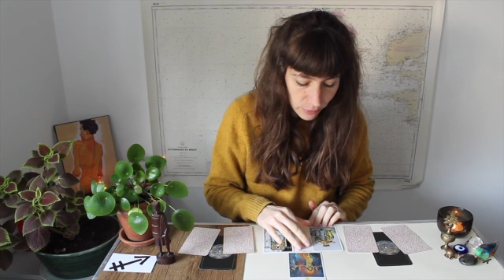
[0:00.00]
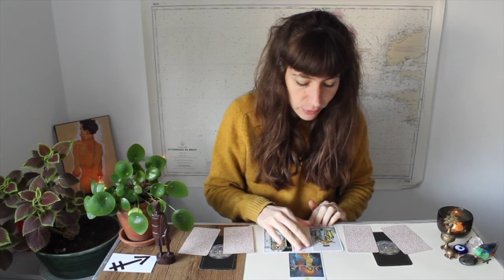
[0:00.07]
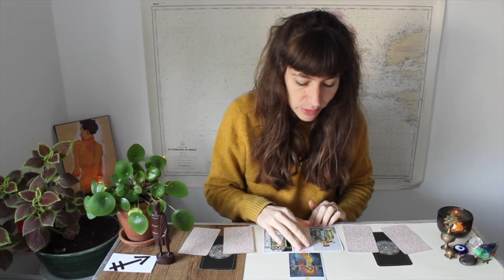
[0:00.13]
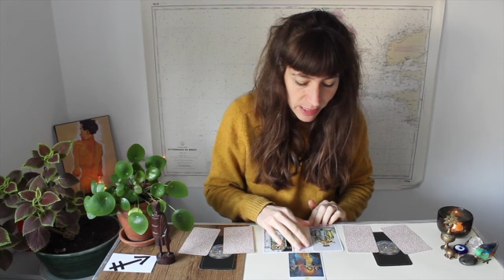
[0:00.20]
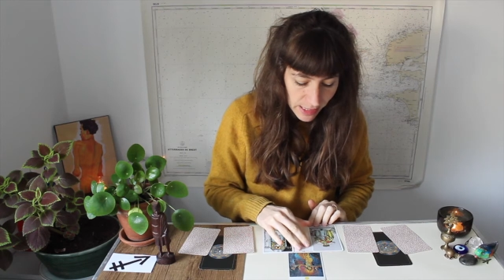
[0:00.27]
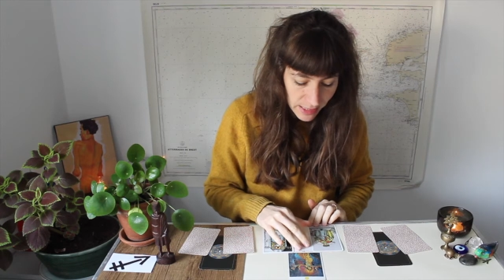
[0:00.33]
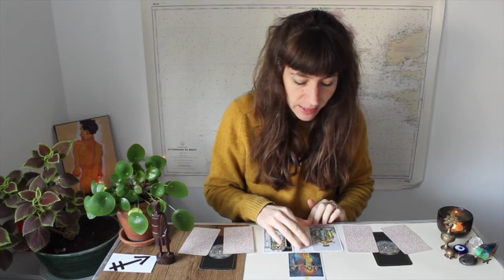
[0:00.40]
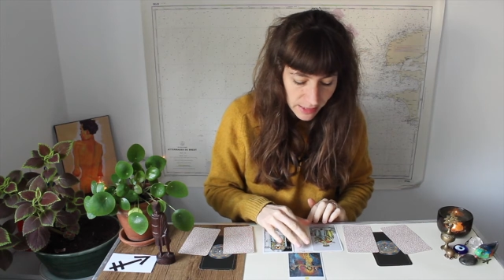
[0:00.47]

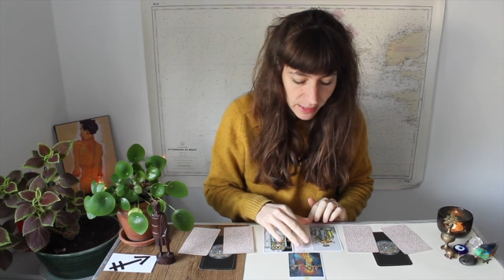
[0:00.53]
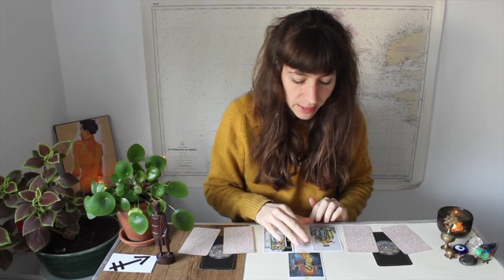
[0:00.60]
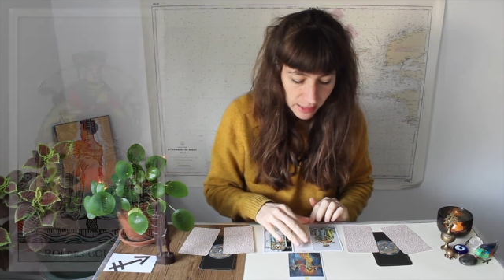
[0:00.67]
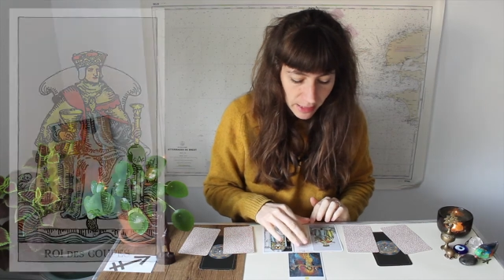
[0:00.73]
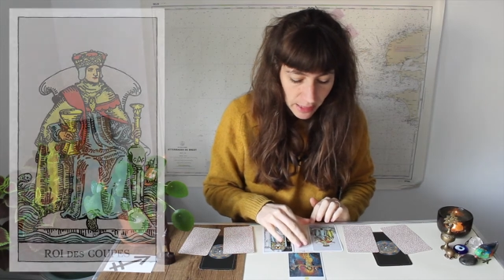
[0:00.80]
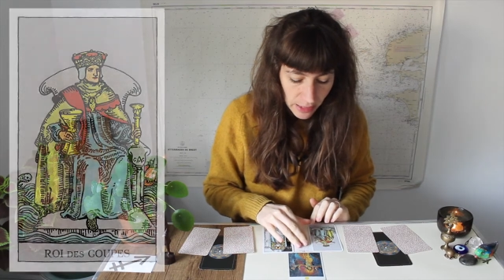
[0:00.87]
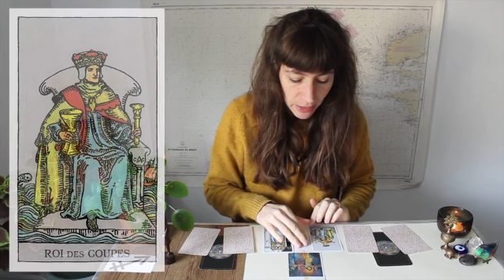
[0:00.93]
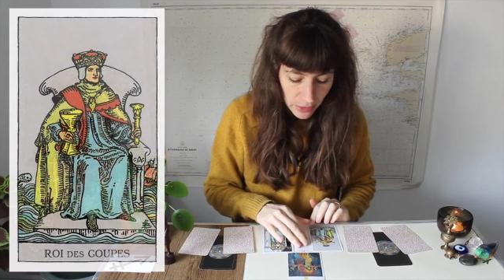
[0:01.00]
vous aide,
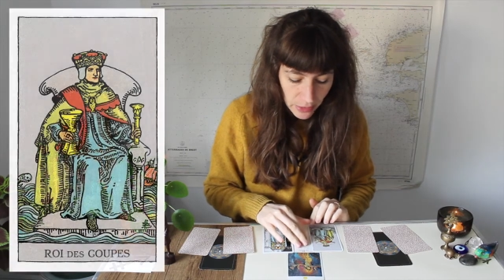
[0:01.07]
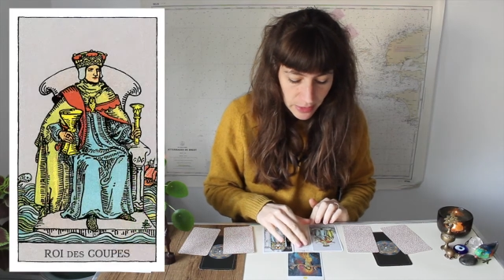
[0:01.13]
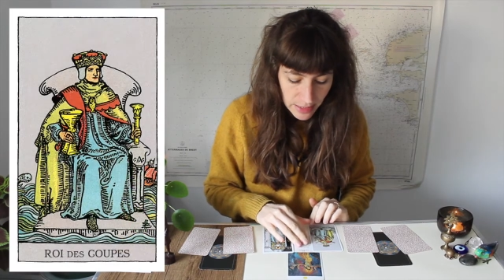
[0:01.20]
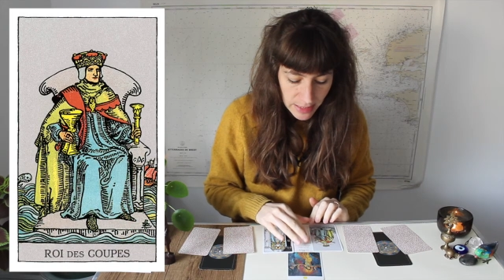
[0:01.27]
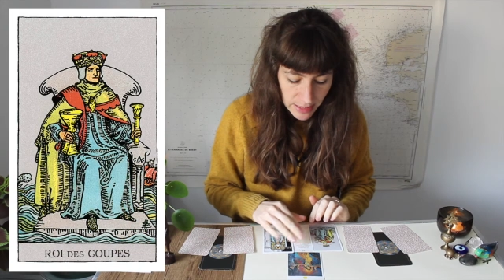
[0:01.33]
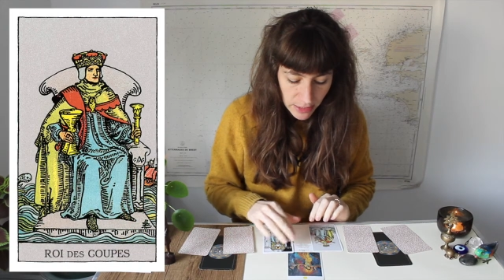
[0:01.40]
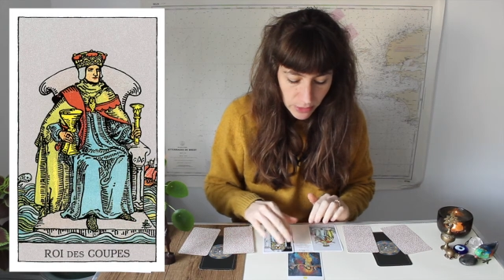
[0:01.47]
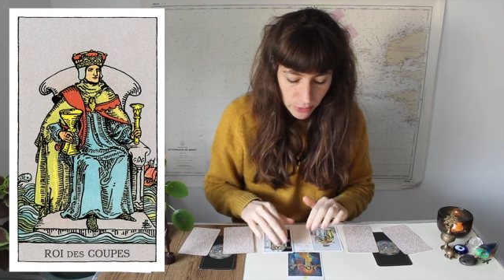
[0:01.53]
euh,
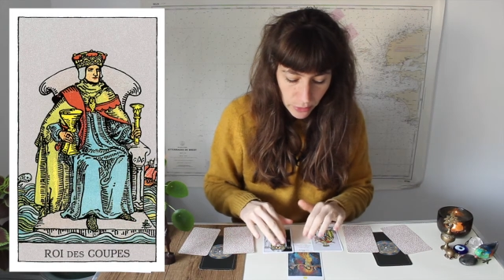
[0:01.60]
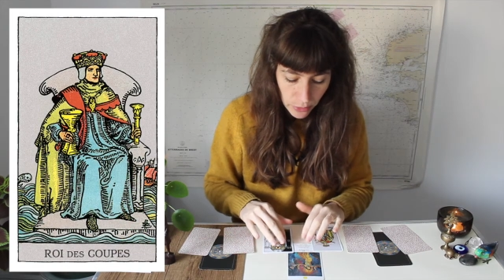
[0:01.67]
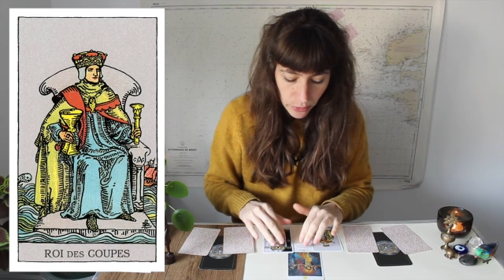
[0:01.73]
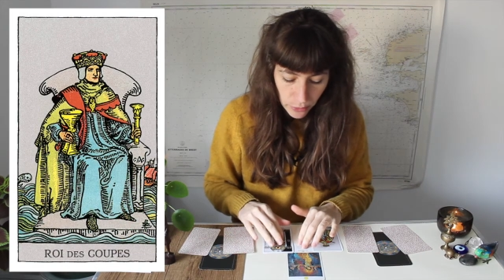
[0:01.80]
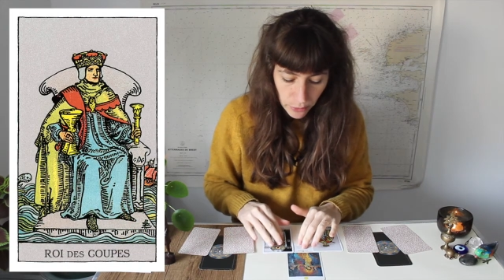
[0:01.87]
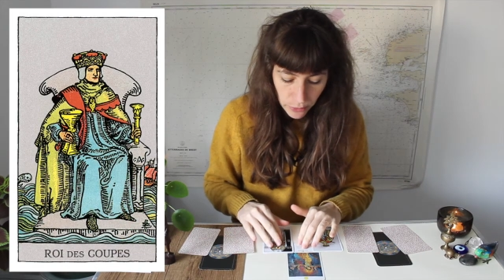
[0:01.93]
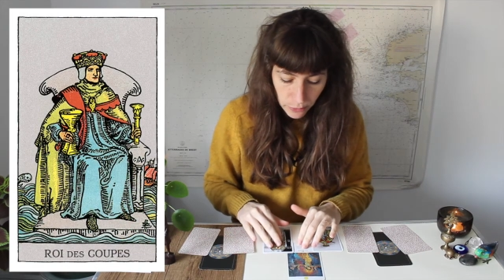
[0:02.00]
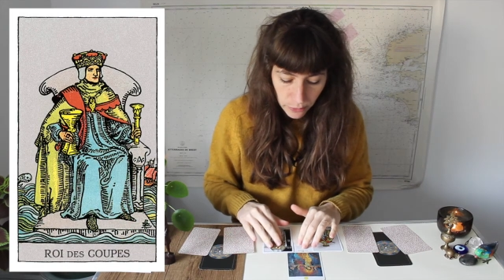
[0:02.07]
c'est
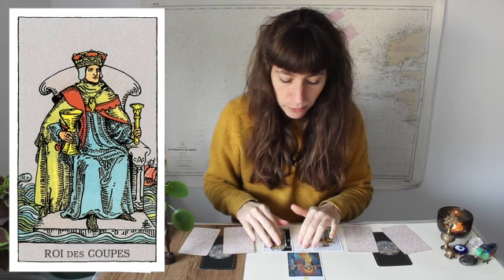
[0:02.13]
que